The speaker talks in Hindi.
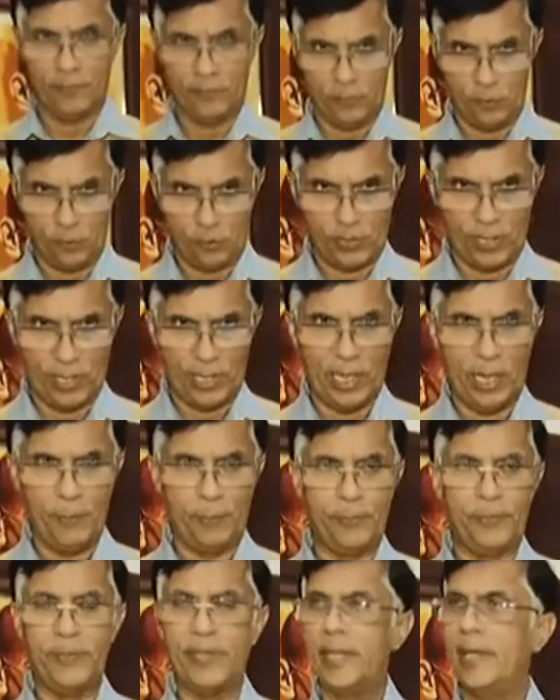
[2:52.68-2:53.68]
जो
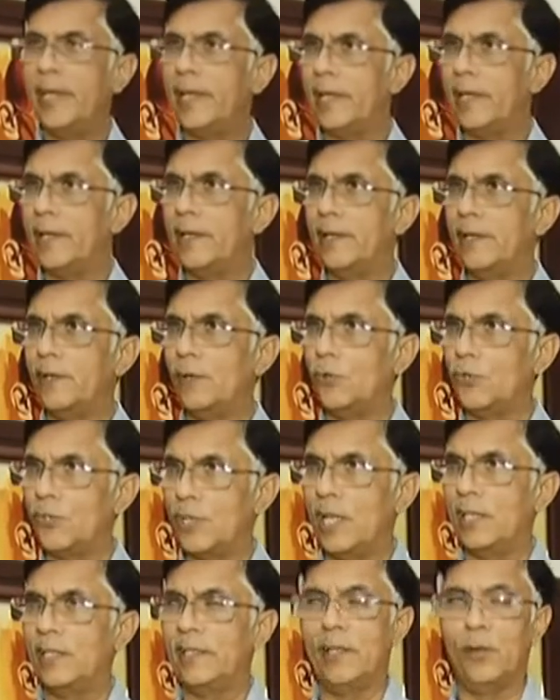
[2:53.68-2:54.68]
संकल्प दिए हैं
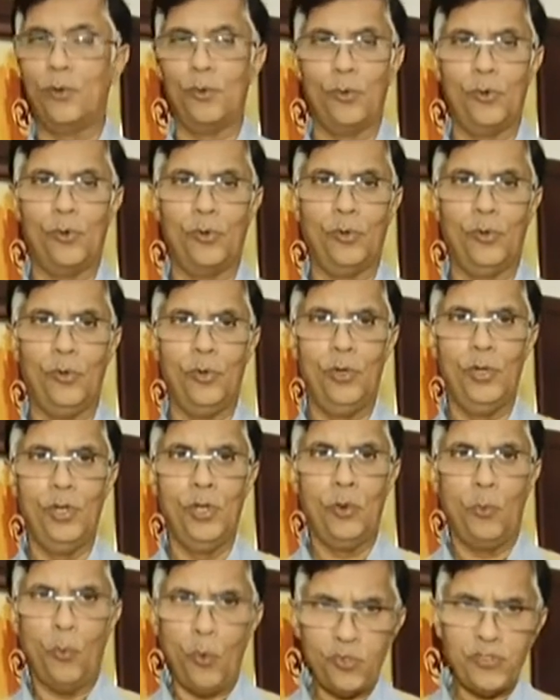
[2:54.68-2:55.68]
गुजरात के लोगों को
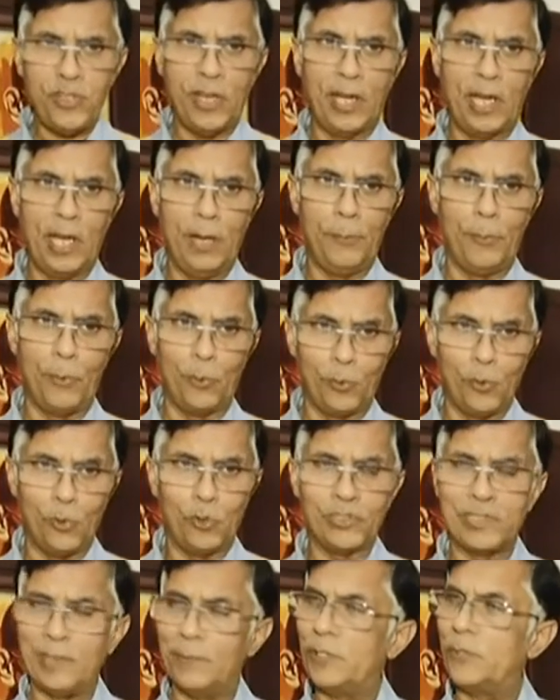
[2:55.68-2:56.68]
वो संकल्प लोगों
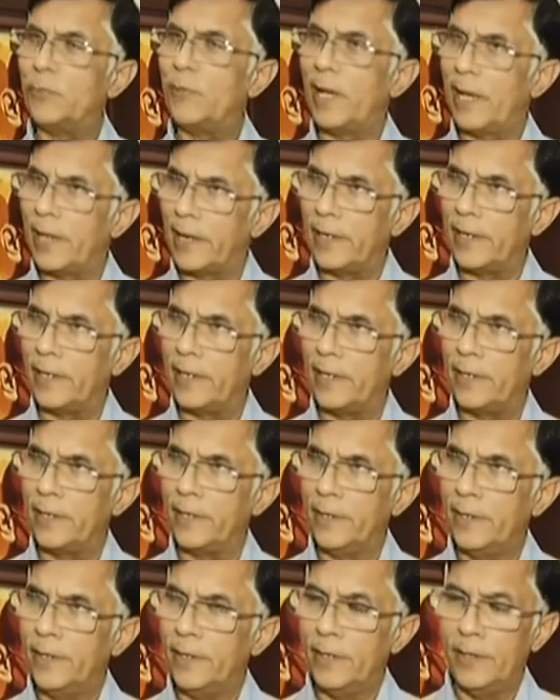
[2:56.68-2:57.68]
को समझ में आ रहे हैं
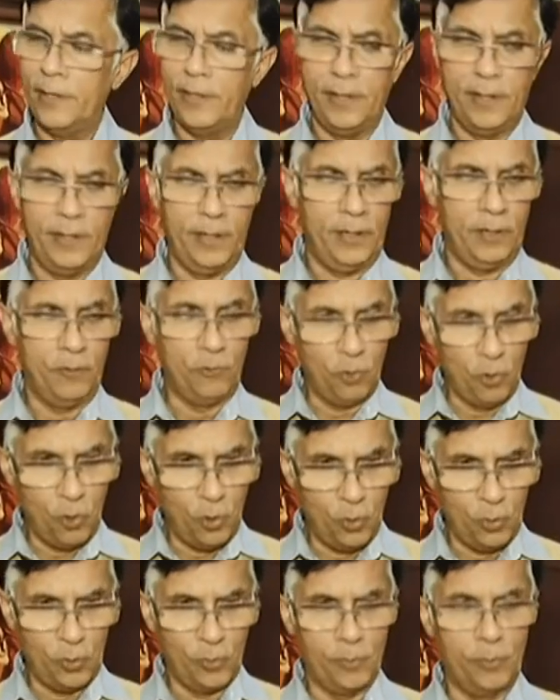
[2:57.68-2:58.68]
वो
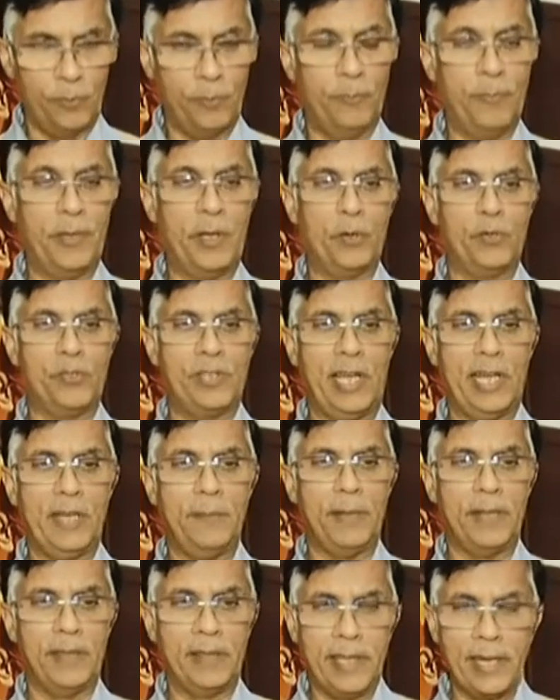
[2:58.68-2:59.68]
बेरोजगारी
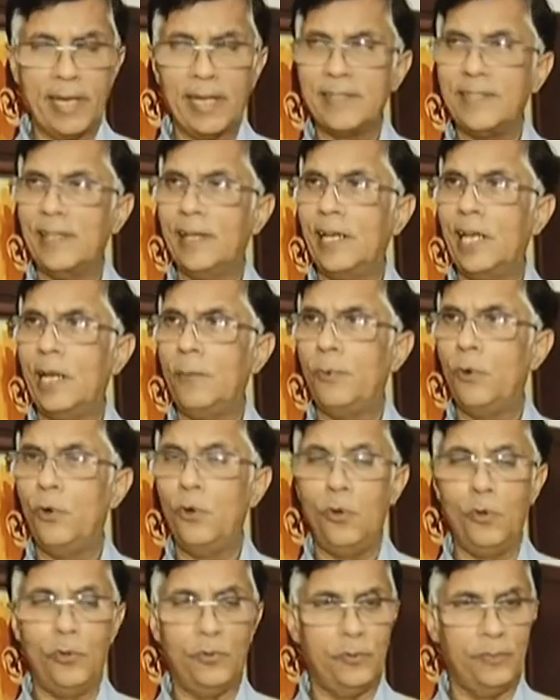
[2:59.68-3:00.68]
भत्ते का संकल्प हो
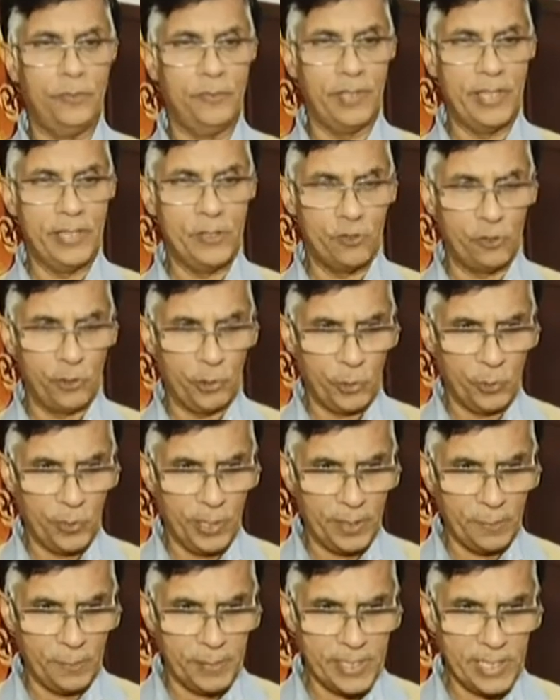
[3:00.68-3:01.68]
300
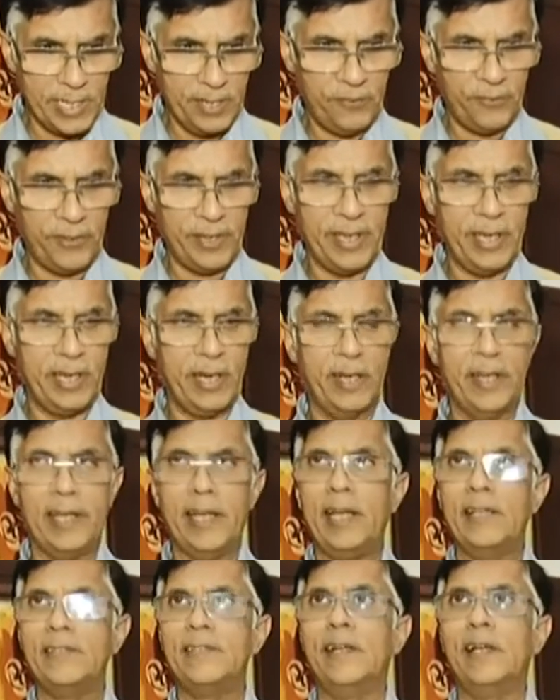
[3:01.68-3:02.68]
यूनिट बिजली फ्री करने
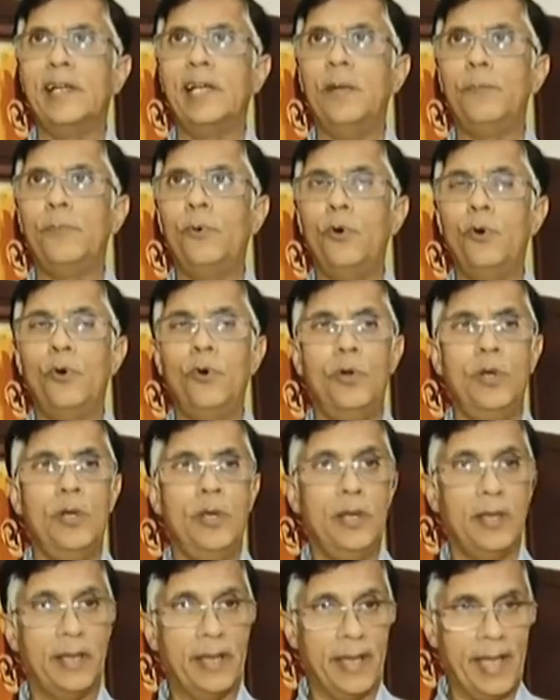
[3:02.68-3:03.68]
का संकल्प हो
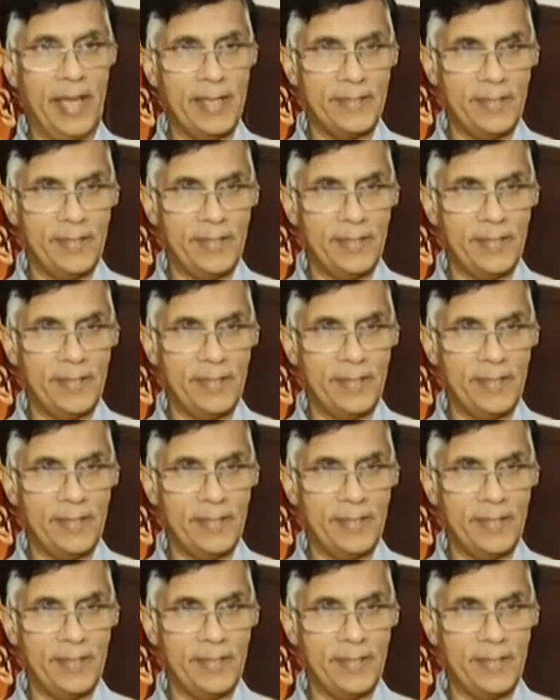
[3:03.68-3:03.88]
गैस